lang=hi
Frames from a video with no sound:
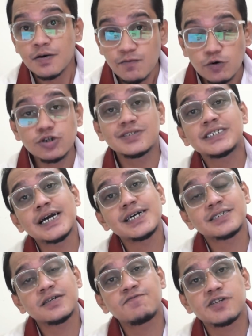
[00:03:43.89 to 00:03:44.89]
वो जो सी
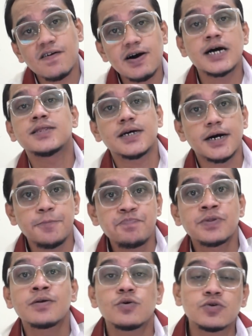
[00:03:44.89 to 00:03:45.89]
जवान था
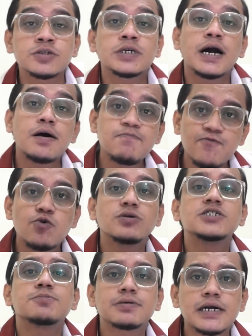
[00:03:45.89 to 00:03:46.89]
उसका
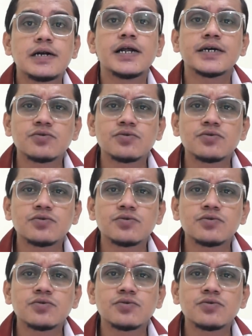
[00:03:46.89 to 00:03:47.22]
फोन जब्त कर लिया